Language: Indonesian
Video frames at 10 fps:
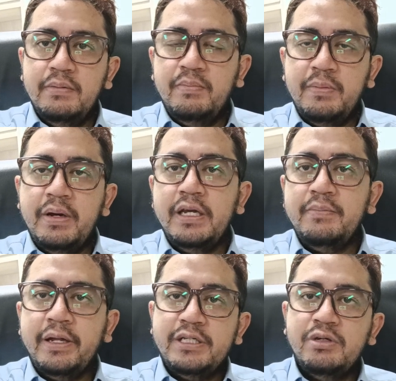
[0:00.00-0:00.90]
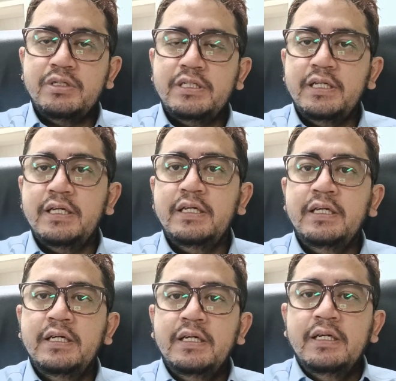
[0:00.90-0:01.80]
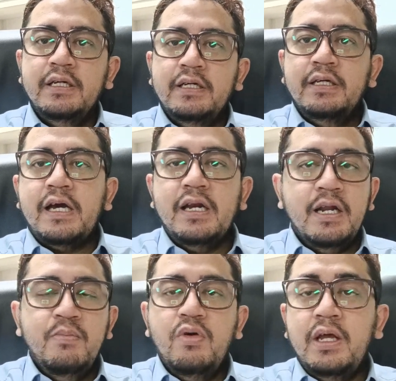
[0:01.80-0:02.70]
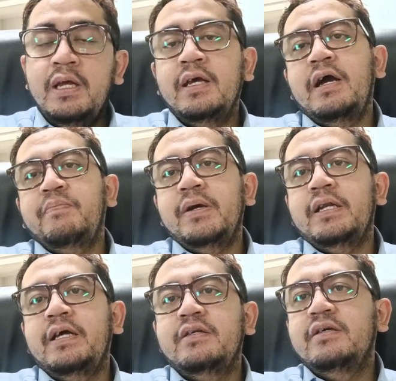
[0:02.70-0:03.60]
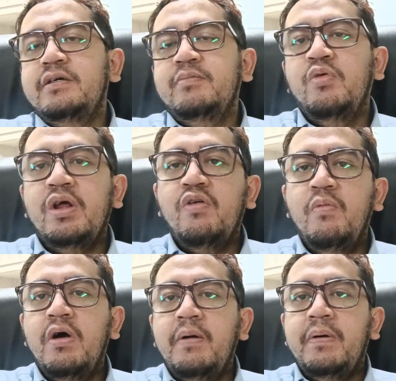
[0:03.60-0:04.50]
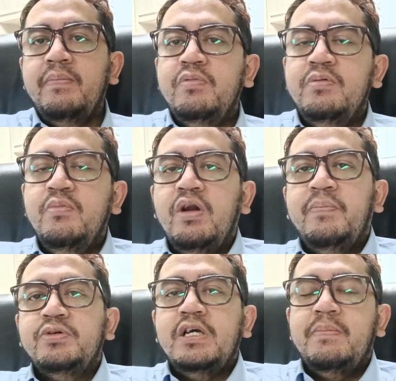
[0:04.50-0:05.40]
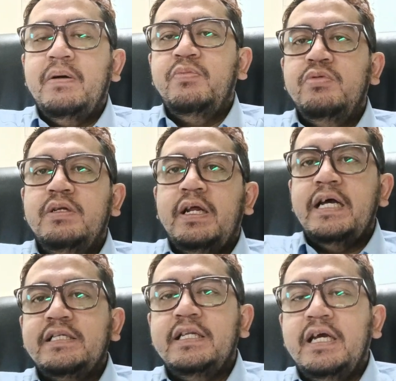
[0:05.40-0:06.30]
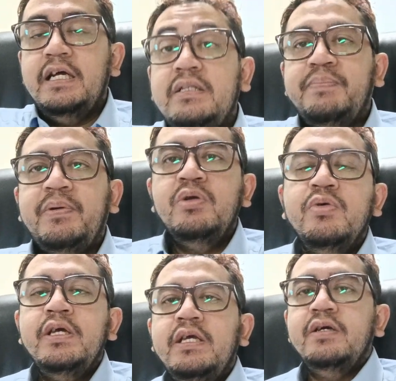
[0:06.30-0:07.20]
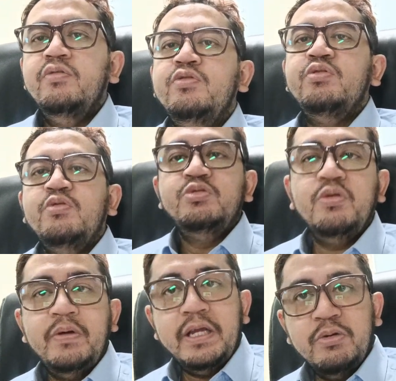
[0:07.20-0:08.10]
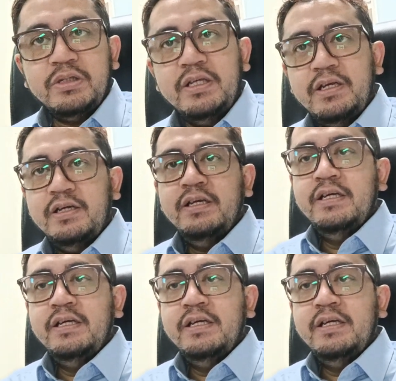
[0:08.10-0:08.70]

bermain medsos ya. Kalian boleh ngapain aja, boleh ngomong apapun, boleh posting apapun, asal jangan terpenuhi unsur-unsur berikutnya ya.